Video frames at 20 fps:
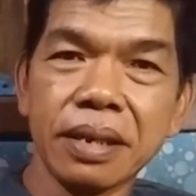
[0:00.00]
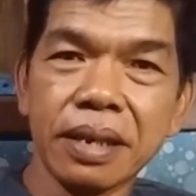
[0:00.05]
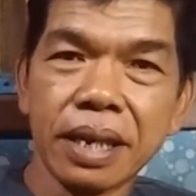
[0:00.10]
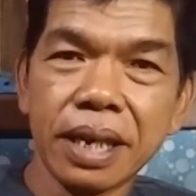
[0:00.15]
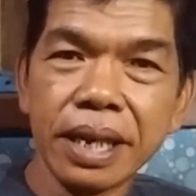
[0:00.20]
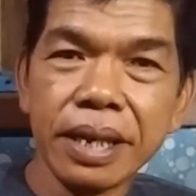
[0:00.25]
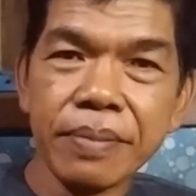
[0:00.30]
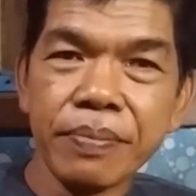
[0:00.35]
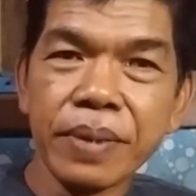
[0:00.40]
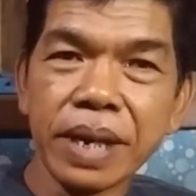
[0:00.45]

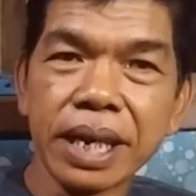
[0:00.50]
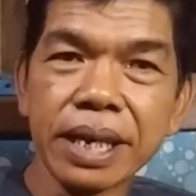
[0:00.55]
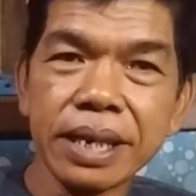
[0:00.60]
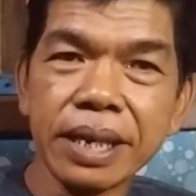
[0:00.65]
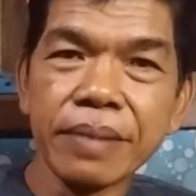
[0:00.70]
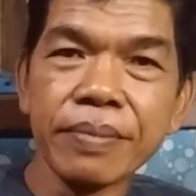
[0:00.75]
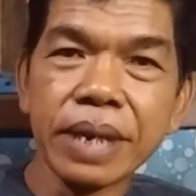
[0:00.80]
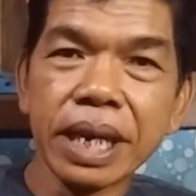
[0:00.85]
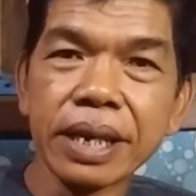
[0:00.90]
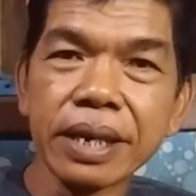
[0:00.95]
hai para
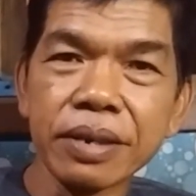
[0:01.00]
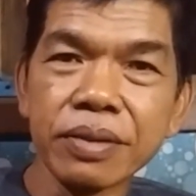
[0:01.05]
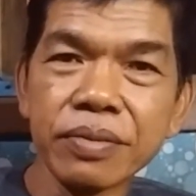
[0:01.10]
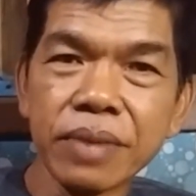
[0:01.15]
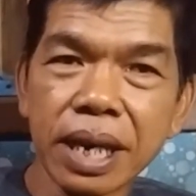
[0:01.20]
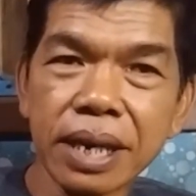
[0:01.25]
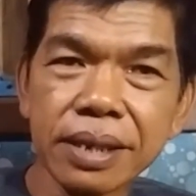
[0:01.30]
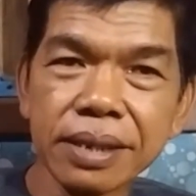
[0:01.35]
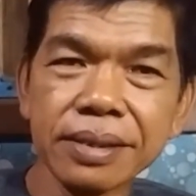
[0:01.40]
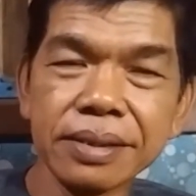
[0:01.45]
yang menarik
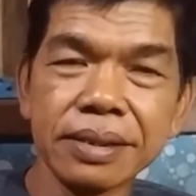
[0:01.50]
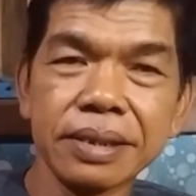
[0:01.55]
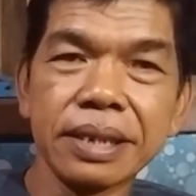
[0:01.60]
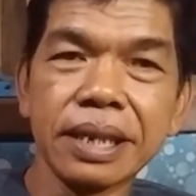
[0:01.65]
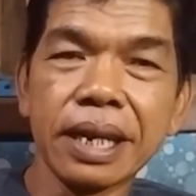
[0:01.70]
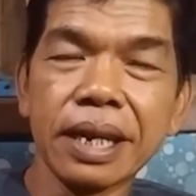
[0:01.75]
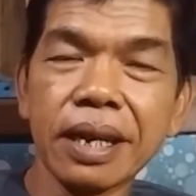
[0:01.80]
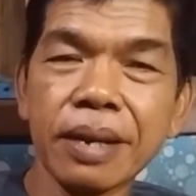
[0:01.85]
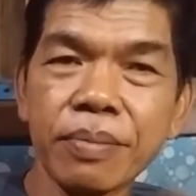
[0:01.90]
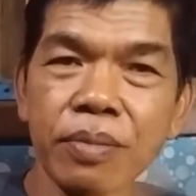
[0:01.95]
uang
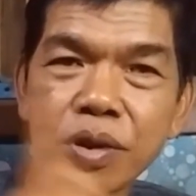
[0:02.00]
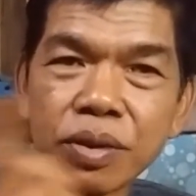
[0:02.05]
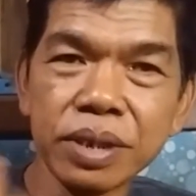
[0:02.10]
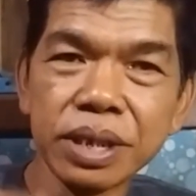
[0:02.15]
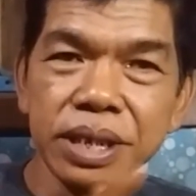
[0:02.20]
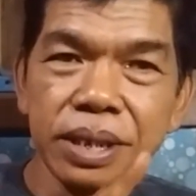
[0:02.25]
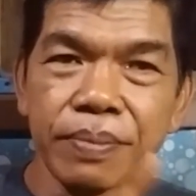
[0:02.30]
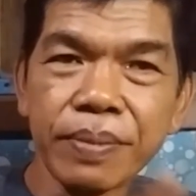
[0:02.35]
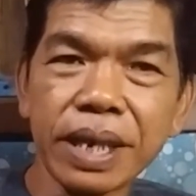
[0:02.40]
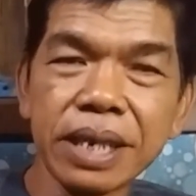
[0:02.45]
dalam
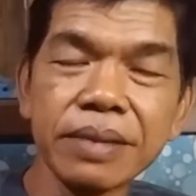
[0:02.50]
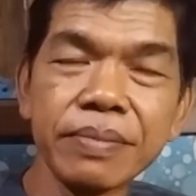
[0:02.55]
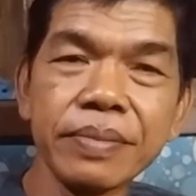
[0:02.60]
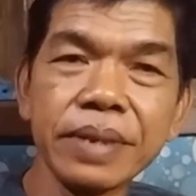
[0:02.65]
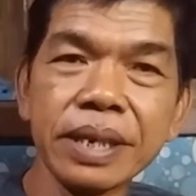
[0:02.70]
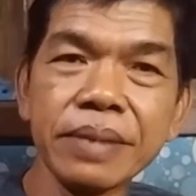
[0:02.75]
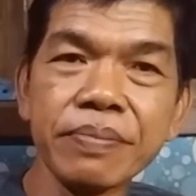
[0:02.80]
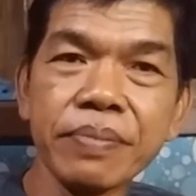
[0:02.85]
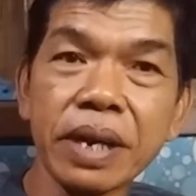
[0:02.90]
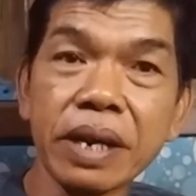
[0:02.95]
kondisi
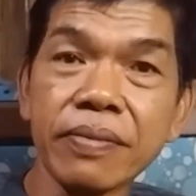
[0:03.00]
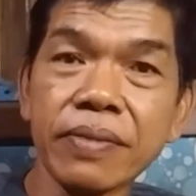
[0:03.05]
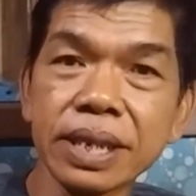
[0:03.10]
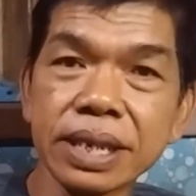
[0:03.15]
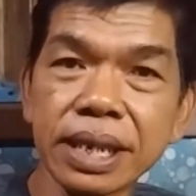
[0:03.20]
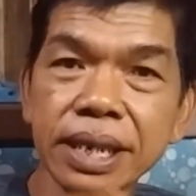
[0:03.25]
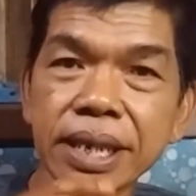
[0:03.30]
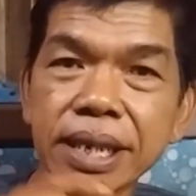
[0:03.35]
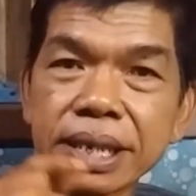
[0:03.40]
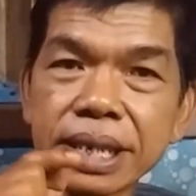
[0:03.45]
pandemi,
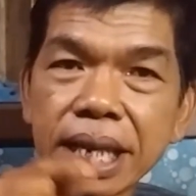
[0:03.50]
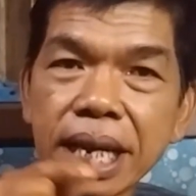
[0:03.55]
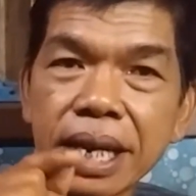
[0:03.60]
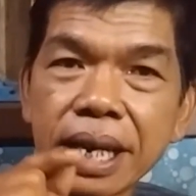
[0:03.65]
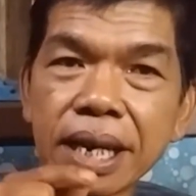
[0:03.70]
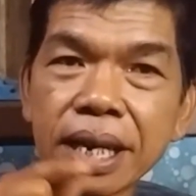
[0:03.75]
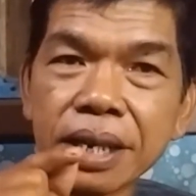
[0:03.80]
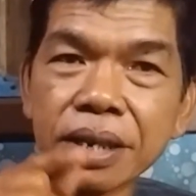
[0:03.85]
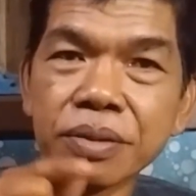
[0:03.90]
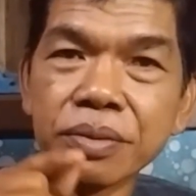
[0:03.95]
bahwasanya
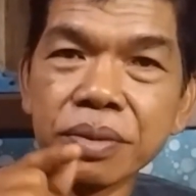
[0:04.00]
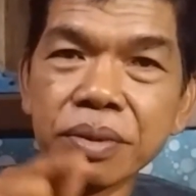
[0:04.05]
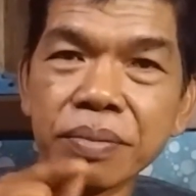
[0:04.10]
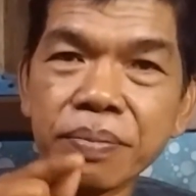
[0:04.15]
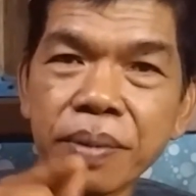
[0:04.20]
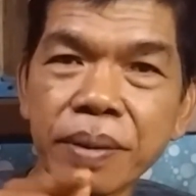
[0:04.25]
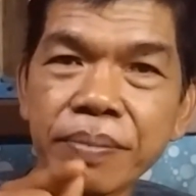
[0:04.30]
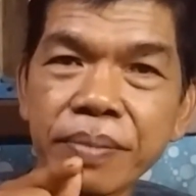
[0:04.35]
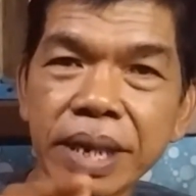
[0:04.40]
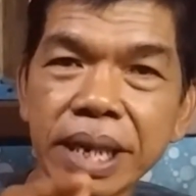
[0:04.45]
saka
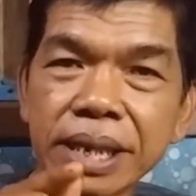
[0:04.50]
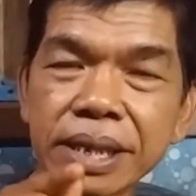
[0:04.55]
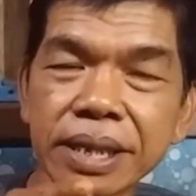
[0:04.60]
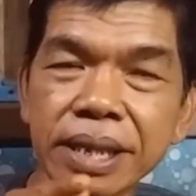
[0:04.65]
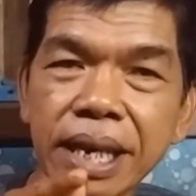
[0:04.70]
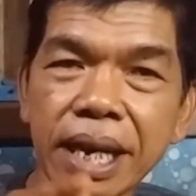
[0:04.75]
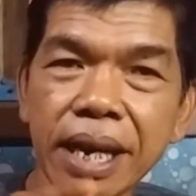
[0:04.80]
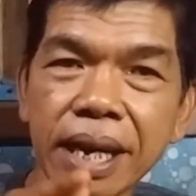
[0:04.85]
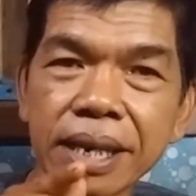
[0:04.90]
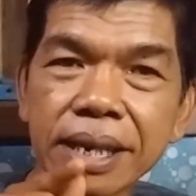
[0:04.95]
guru
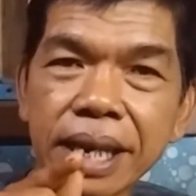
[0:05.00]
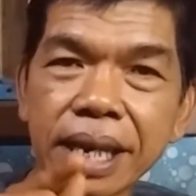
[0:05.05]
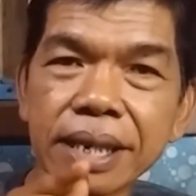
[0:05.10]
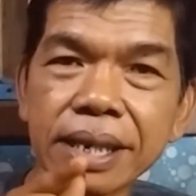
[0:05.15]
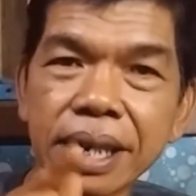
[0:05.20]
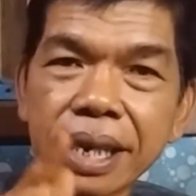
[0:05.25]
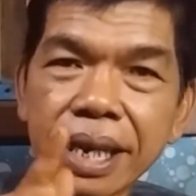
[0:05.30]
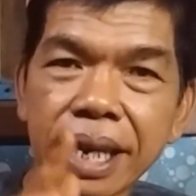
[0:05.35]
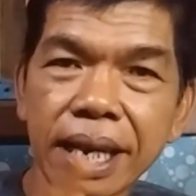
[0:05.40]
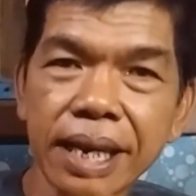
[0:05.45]
pemerintahan
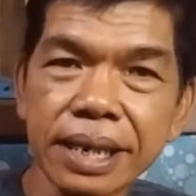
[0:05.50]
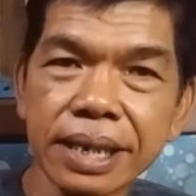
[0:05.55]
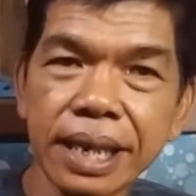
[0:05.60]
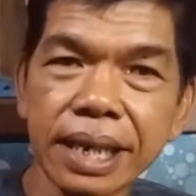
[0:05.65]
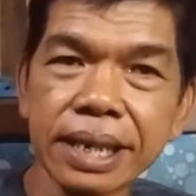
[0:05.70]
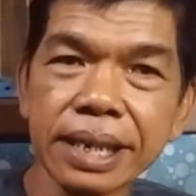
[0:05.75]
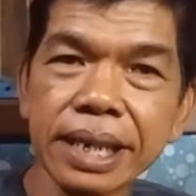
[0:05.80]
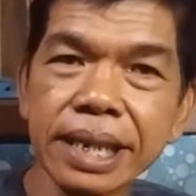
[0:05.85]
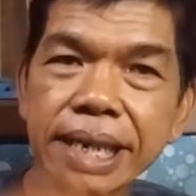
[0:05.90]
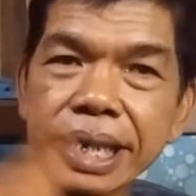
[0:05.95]
adalah
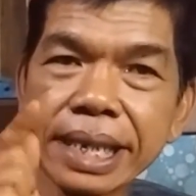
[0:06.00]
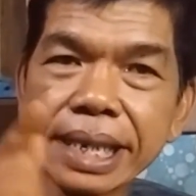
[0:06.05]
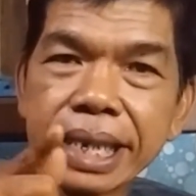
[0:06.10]
rakyat,